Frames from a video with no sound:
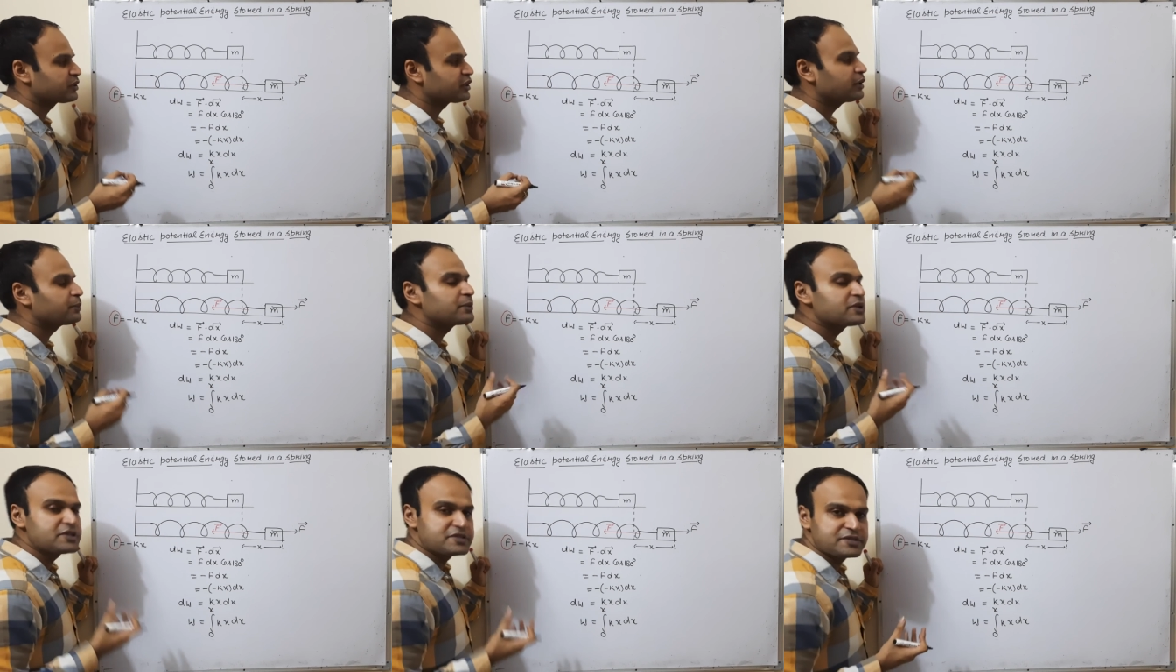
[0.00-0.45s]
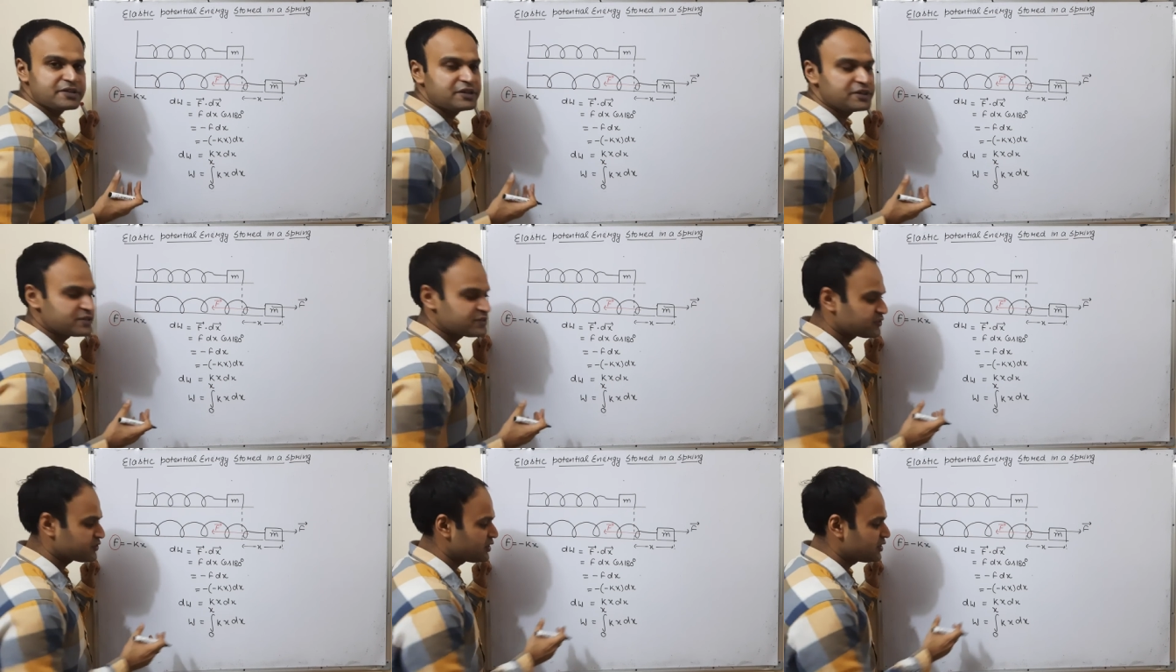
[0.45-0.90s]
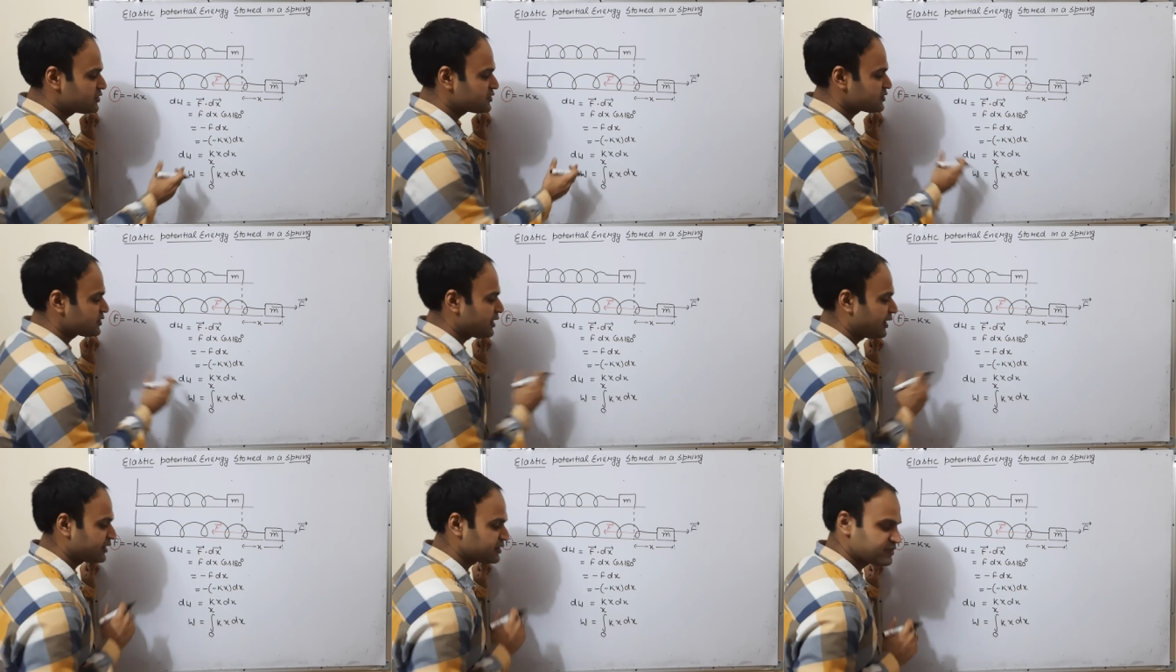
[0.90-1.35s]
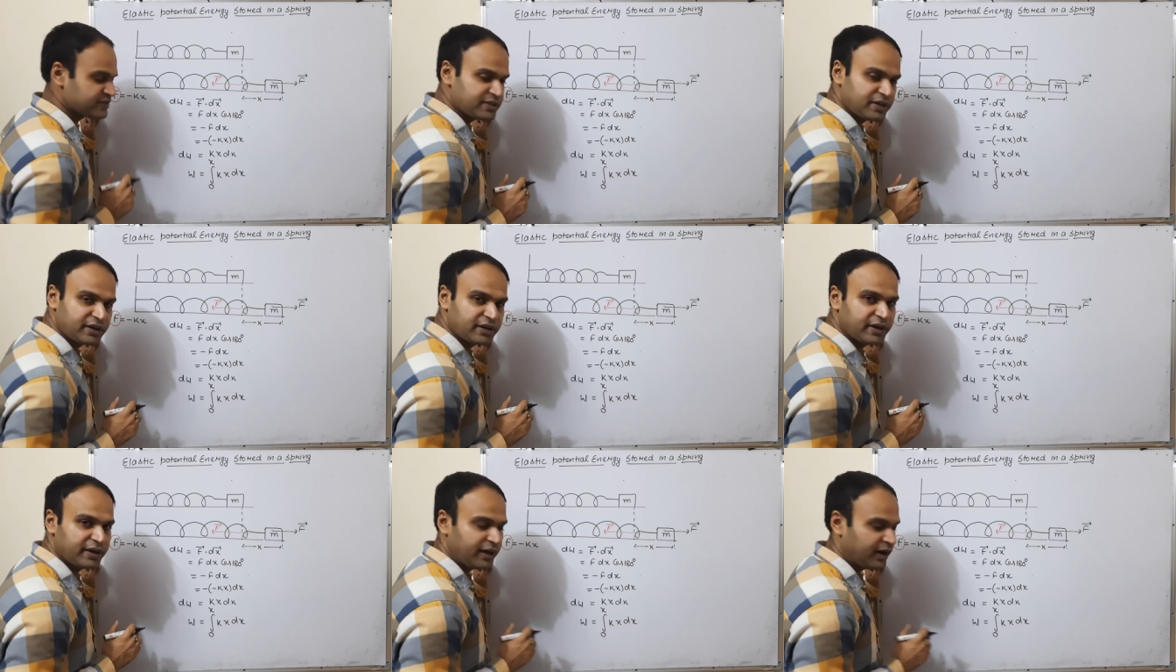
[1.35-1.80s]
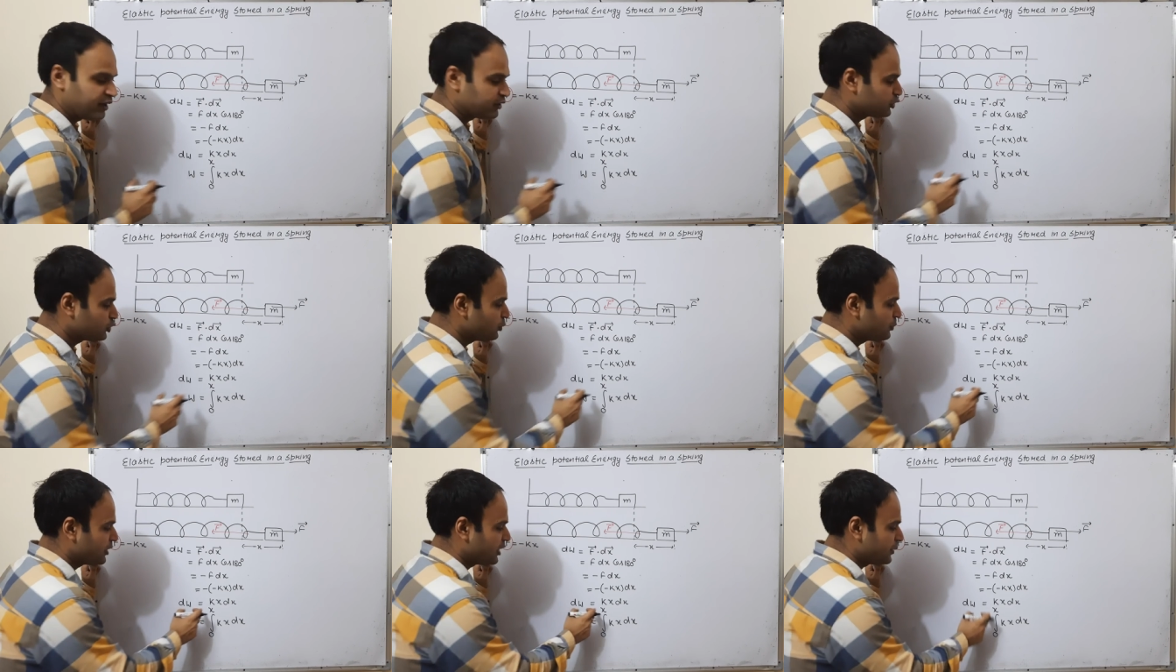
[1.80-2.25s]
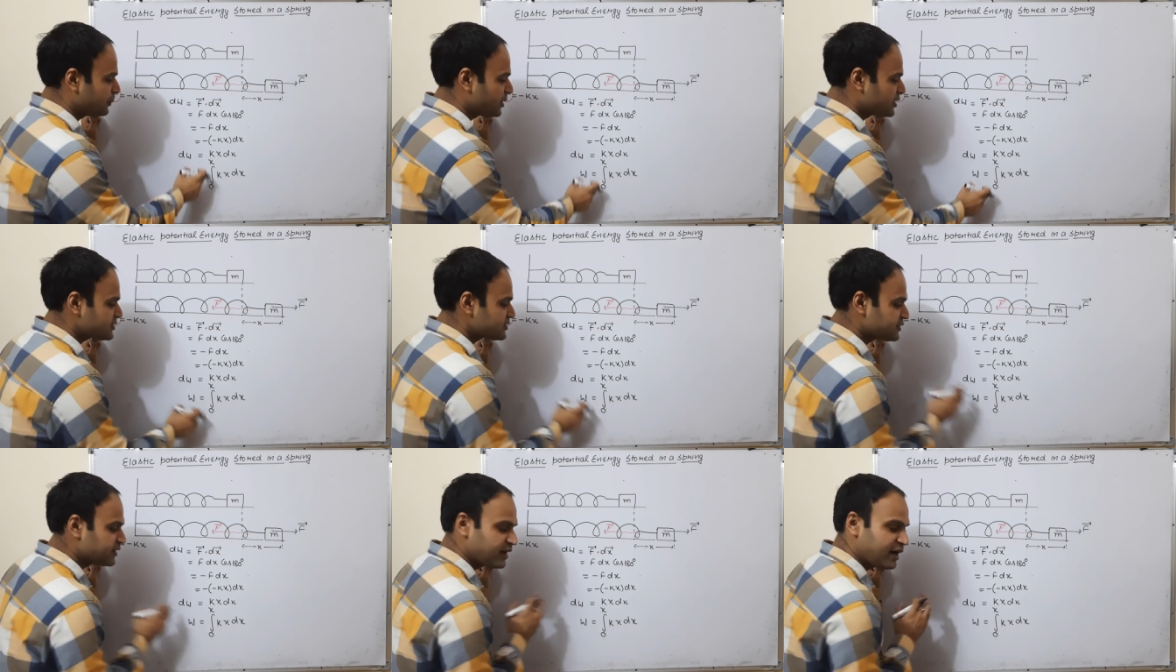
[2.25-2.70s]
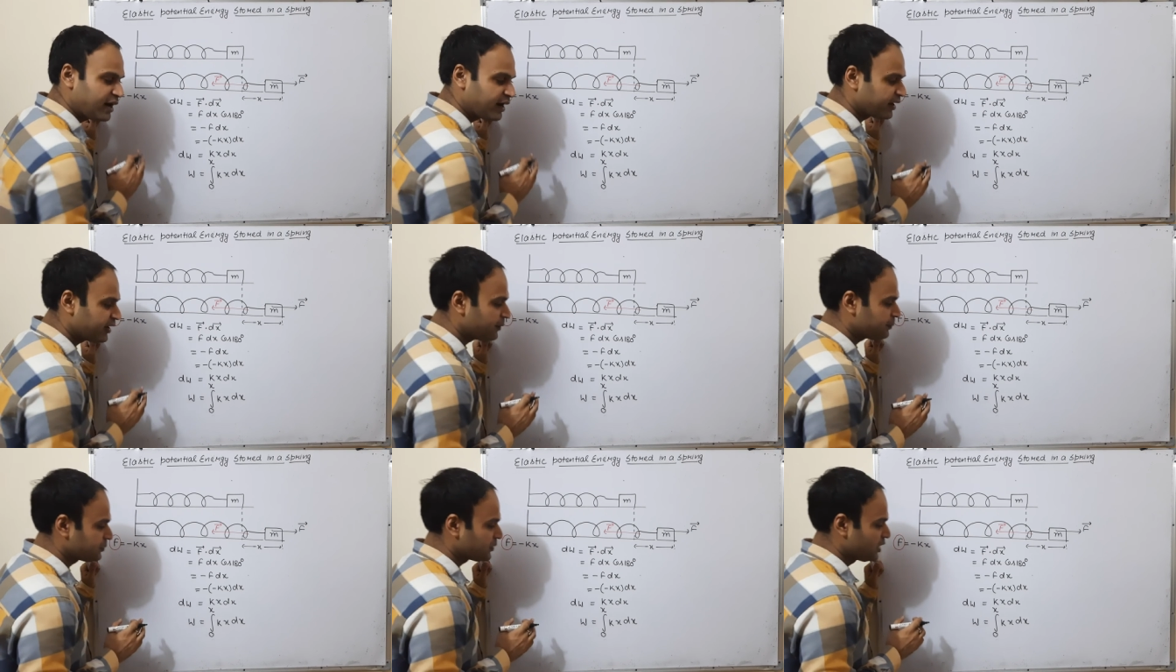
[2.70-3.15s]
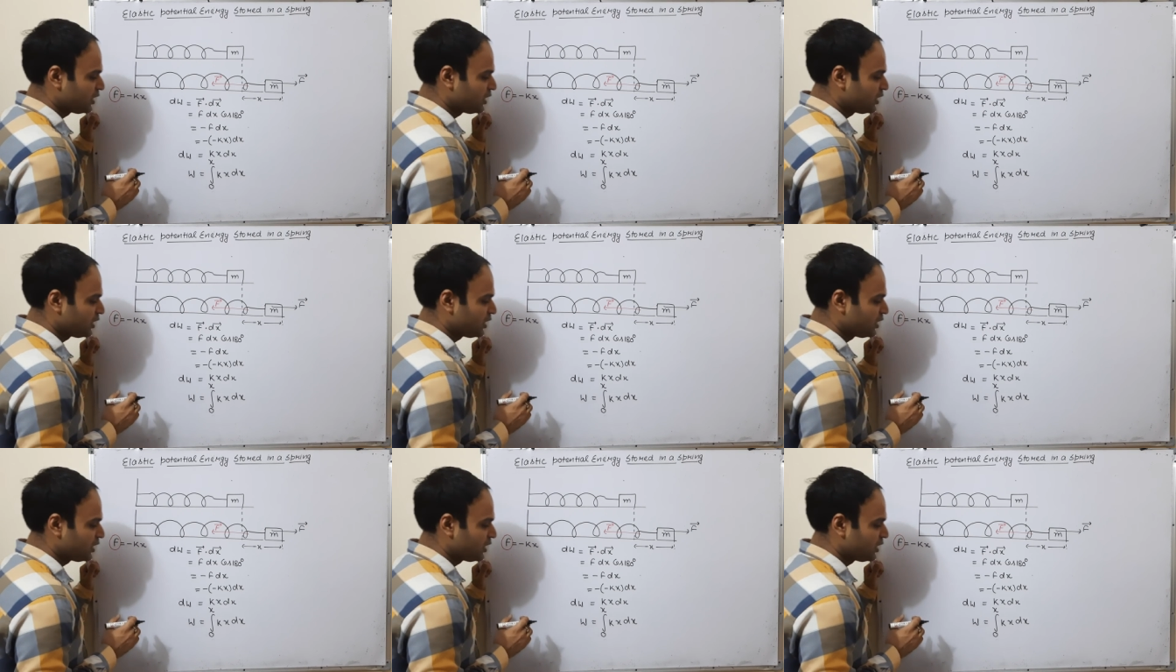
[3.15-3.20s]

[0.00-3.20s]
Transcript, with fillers: मतलब किसी डिस्टेंस एक्स तक गया तो मेरे पास ये आ गया